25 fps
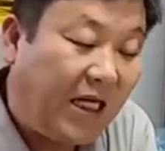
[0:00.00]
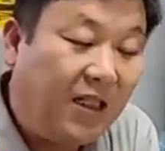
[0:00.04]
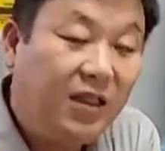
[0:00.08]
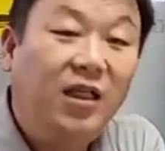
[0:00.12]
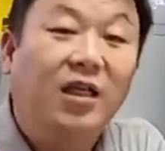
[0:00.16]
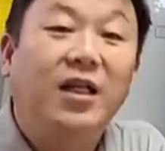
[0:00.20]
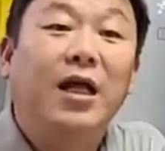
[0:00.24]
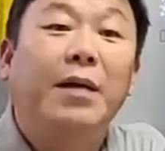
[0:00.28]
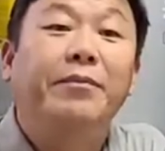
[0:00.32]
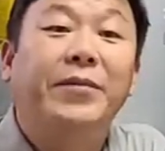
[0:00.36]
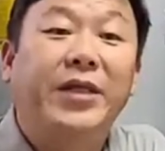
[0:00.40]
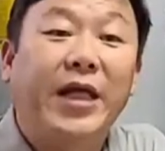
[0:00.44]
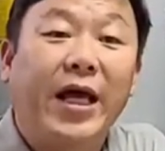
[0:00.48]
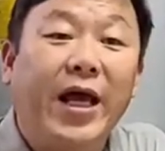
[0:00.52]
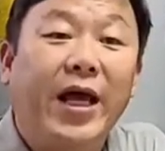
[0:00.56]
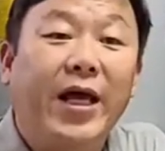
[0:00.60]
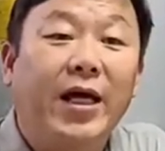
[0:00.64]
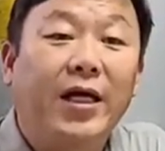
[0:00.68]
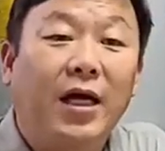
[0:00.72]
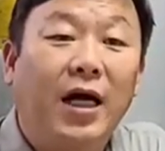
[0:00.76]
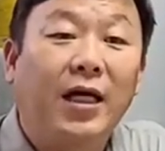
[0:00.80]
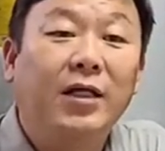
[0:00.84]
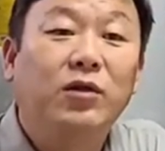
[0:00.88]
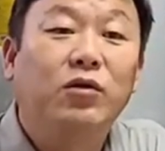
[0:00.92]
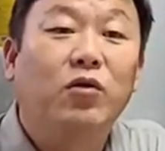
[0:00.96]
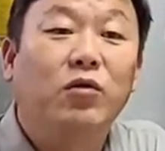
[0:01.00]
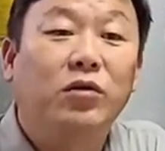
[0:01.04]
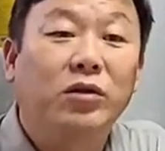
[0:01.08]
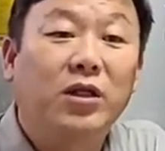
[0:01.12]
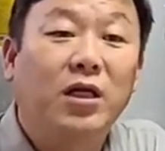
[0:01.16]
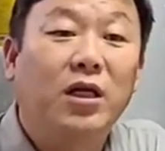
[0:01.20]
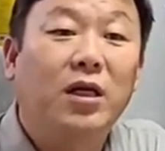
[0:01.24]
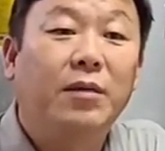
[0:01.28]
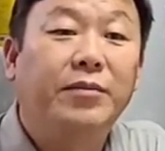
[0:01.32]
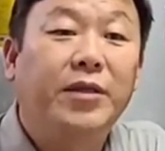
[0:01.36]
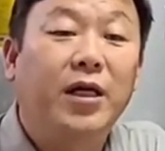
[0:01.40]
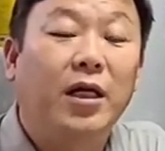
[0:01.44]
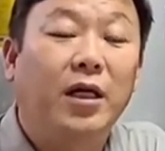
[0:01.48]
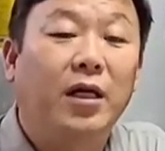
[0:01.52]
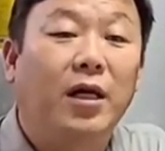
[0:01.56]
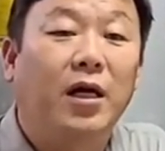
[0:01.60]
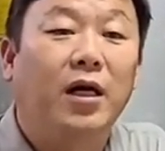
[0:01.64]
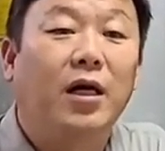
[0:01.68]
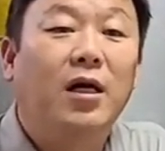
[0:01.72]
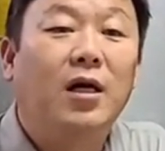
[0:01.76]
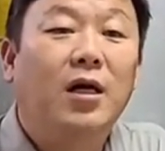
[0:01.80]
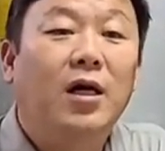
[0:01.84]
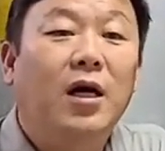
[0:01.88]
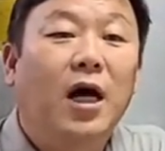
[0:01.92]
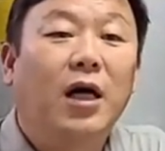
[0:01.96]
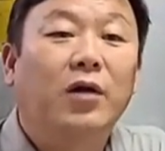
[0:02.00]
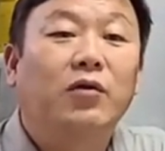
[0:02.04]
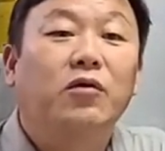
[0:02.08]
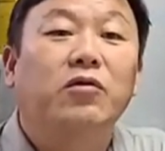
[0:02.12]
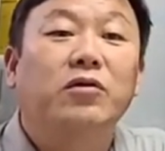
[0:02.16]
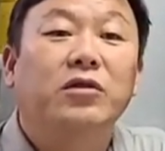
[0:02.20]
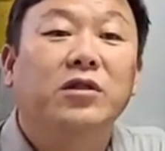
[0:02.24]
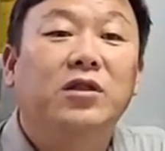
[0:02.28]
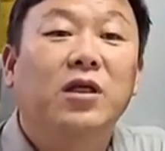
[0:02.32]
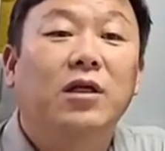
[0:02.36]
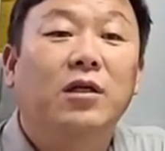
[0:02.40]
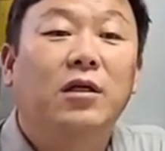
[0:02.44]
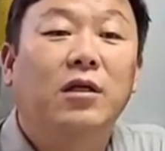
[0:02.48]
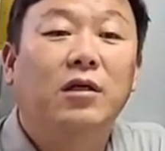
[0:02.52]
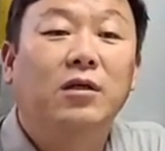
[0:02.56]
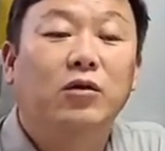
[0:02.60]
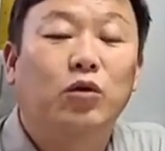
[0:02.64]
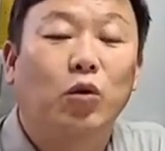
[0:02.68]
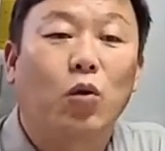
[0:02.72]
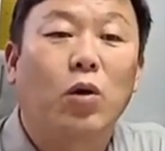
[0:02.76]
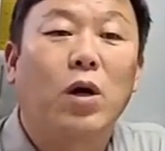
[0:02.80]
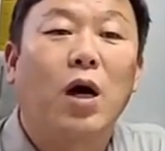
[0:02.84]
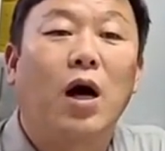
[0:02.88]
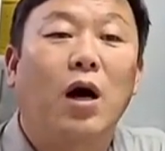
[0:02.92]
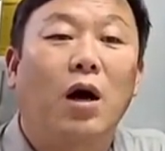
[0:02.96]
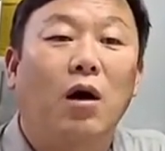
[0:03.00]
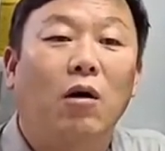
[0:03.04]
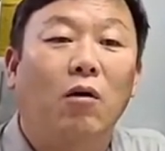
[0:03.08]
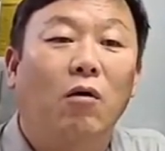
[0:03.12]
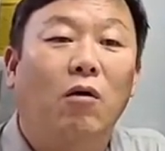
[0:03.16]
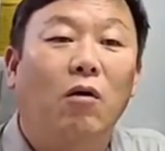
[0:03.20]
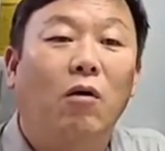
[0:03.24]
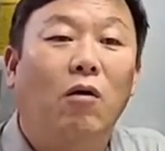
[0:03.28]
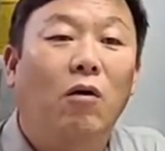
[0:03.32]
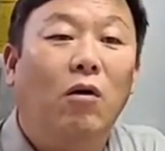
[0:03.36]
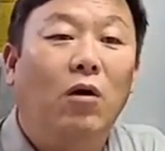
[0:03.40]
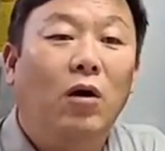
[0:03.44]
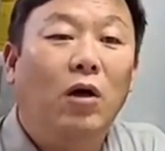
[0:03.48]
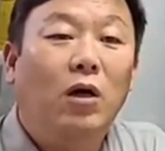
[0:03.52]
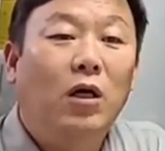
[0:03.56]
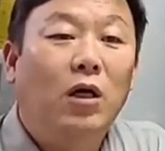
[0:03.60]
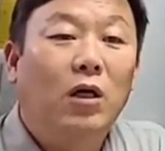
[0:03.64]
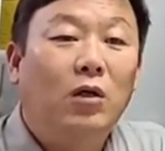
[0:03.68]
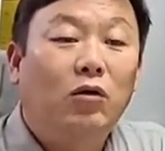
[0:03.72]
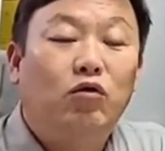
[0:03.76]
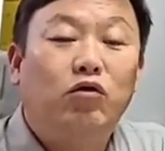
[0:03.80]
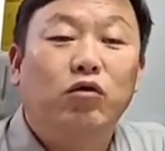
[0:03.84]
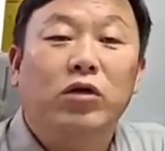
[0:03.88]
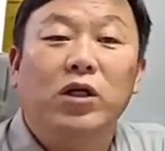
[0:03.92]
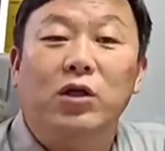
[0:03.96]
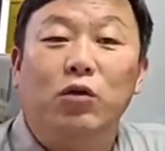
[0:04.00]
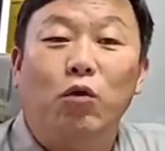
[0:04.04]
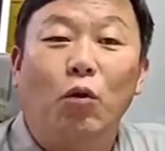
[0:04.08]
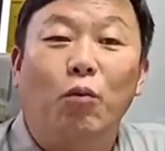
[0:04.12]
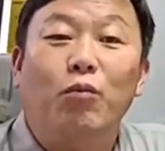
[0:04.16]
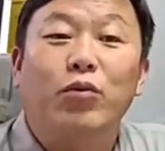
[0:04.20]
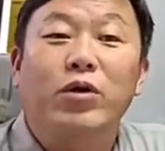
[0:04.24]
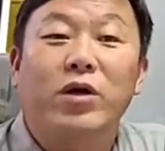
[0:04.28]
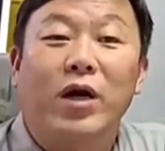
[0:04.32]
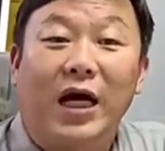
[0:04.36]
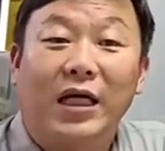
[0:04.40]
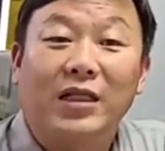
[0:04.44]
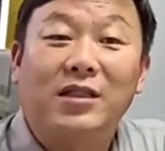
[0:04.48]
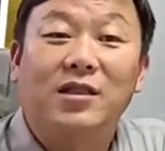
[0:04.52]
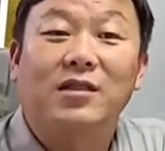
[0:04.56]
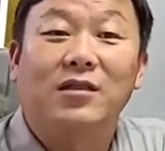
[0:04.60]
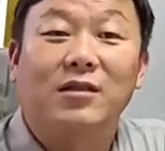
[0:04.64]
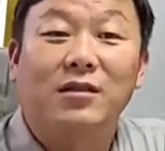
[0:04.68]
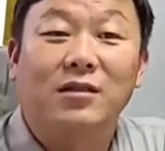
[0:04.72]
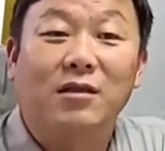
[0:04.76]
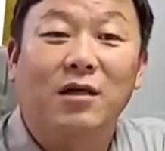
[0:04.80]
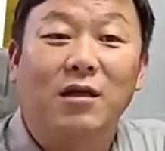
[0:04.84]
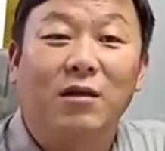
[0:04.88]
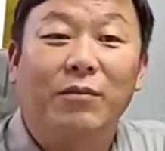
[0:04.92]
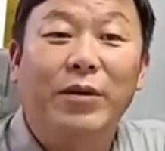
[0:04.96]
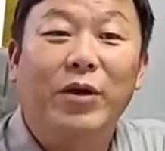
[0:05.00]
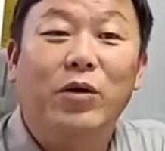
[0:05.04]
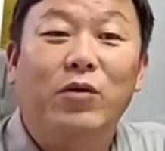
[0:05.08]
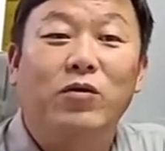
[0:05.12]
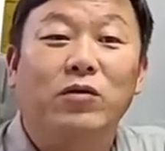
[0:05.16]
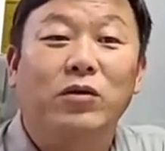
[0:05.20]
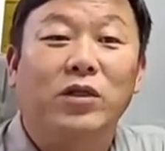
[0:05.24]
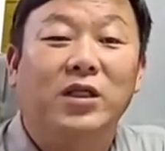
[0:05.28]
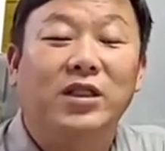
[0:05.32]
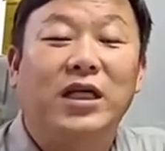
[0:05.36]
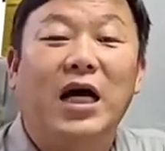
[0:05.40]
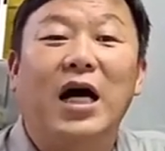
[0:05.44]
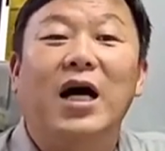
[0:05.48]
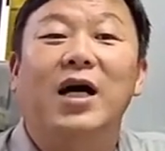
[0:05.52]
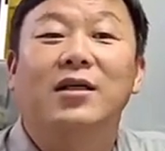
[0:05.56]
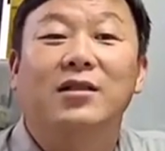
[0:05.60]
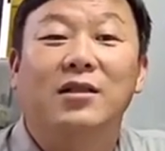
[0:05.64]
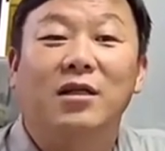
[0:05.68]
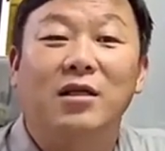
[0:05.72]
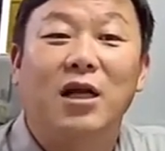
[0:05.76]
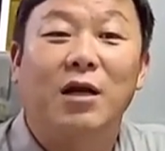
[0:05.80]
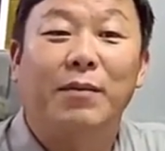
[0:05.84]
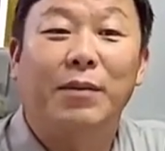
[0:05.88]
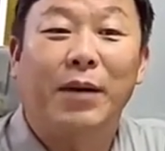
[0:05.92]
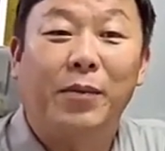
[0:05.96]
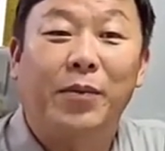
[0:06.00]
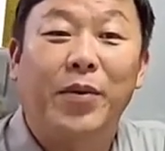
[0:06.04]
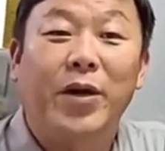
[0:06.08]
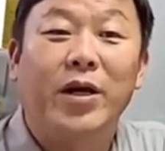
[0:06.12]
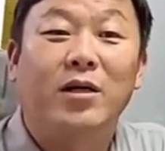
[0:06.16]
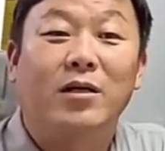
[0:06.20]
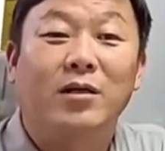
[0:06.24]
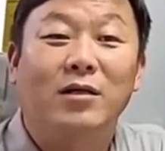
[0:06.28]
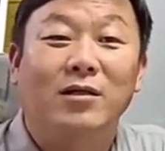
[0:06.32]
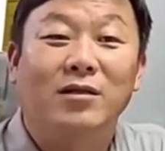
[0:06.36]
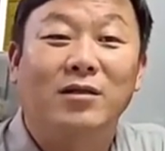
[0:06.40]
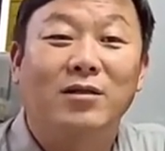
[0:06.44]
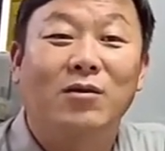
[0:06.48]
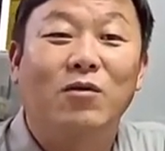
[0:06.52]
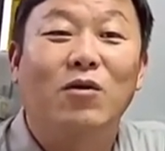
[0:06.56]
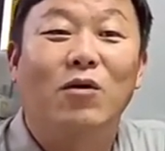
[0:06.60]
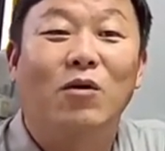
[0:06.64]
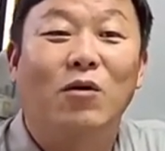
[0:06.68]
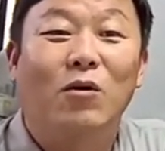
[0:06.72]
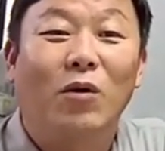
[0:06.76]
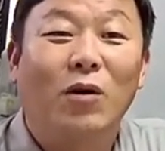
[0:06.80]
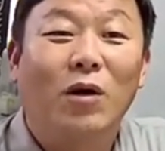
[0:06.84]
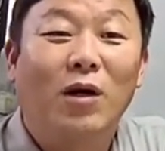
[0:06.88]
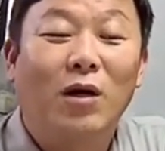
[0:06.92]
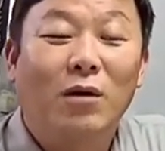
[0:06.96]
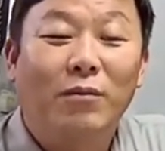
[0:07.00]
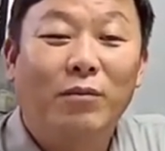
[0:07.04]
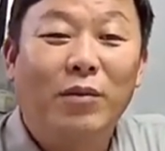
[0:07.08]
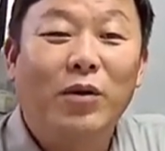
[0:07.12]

차남 때, 한동훈 차남 때랑 한동훈 차조카하고 둘이 논문을 같이 쓴 걸 미국 이상한 저널에 발표를 했거든요. 이걸로 네.